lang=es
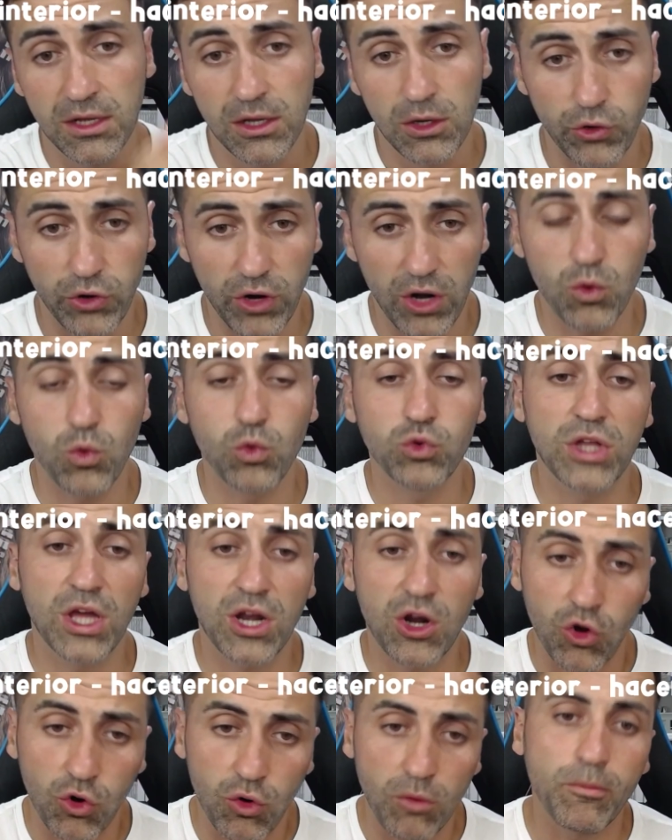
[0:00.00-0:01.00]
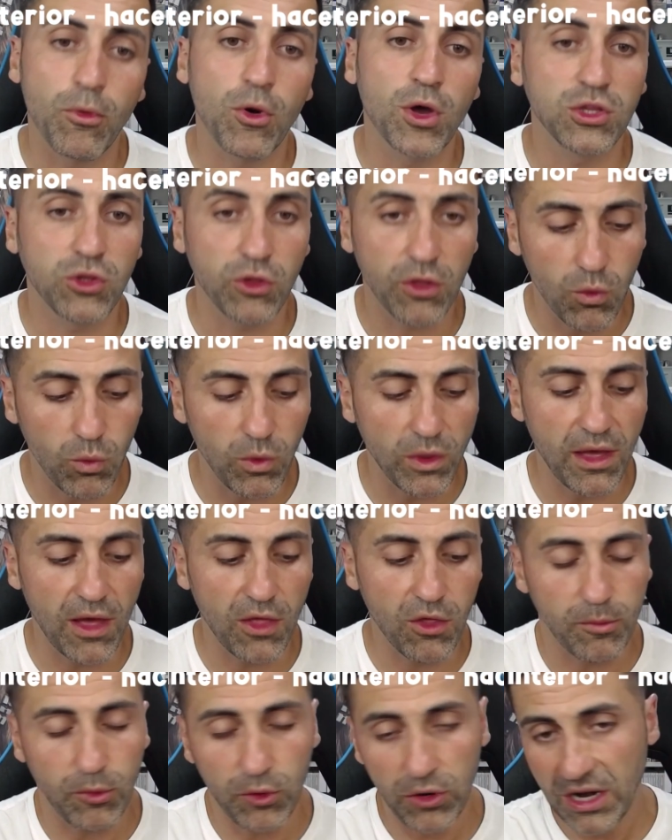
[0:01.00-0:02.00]
con el cúter, con un poquito de
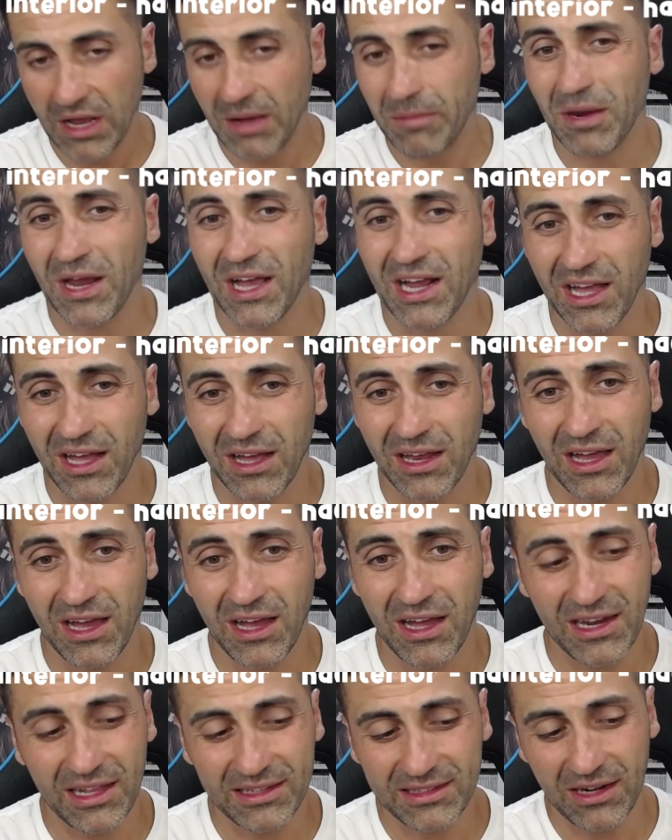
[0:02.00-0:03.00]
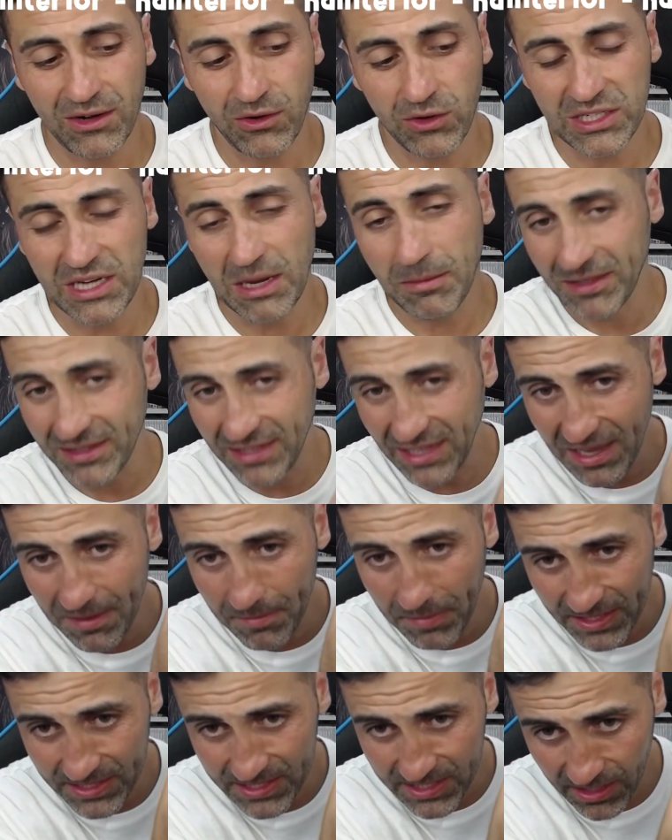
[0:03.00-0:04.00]
cuidado porque la placa, lo que es la pantalla
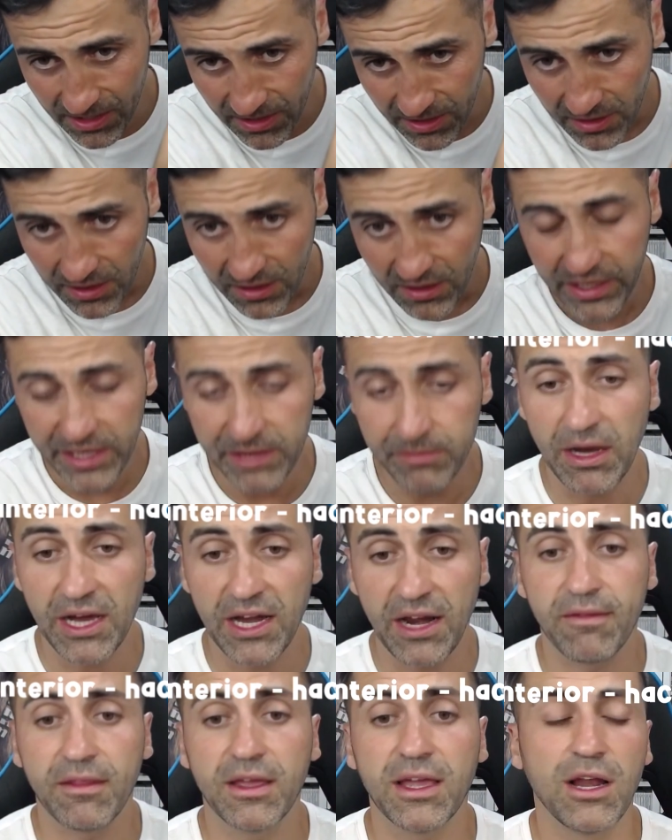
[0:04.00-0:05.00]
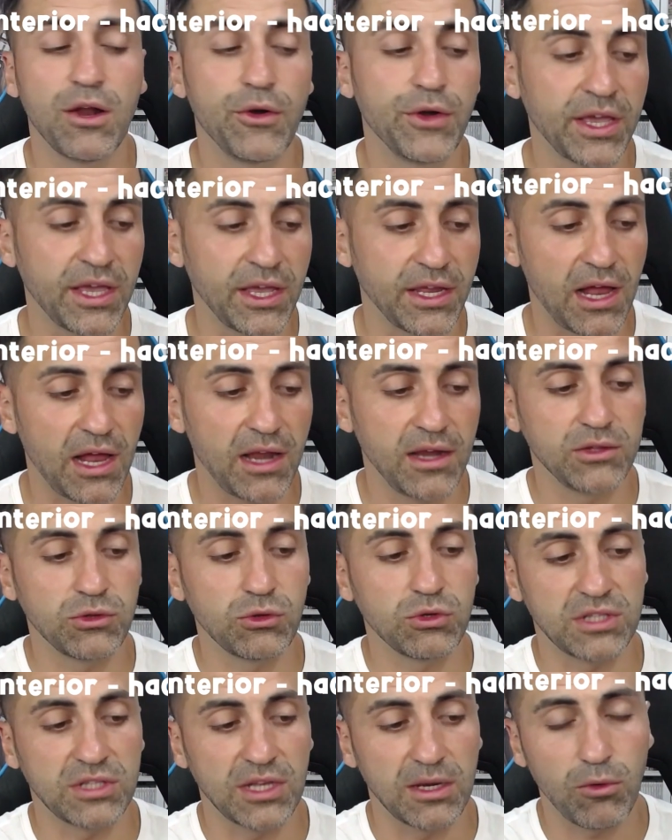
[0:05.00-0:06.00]
IPS es más grande que la original y
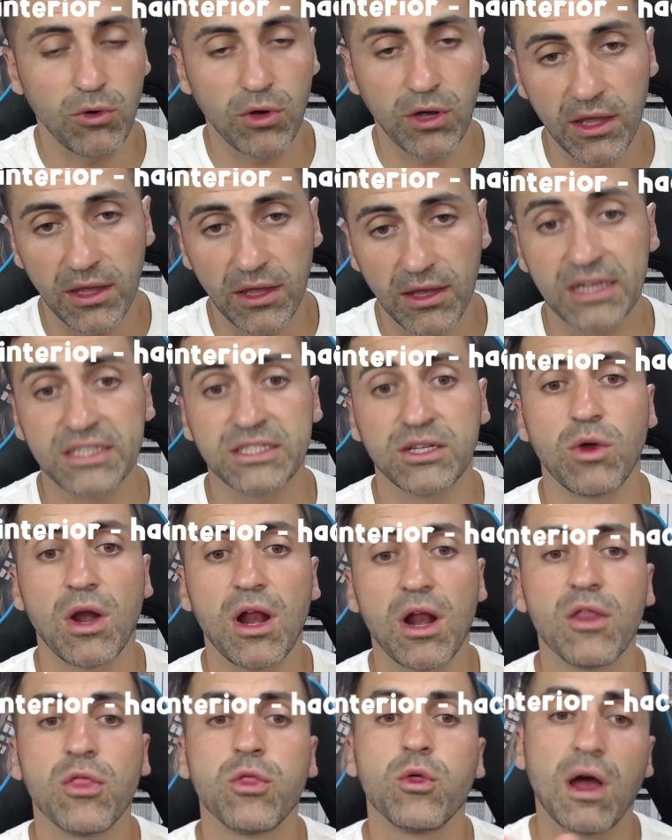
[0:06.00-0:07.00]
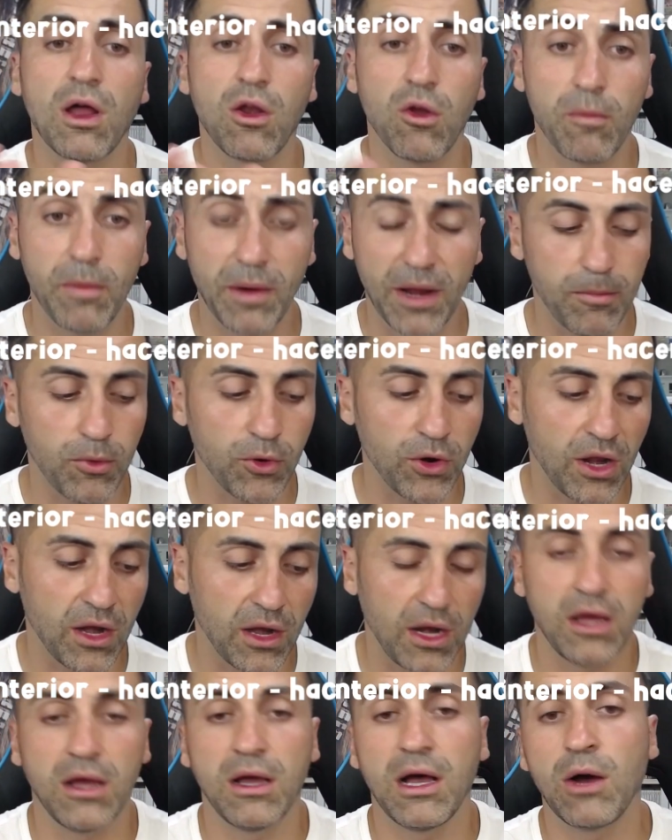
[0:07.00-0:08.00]
entonces tenemos que asegurar el zócalo para ponerla.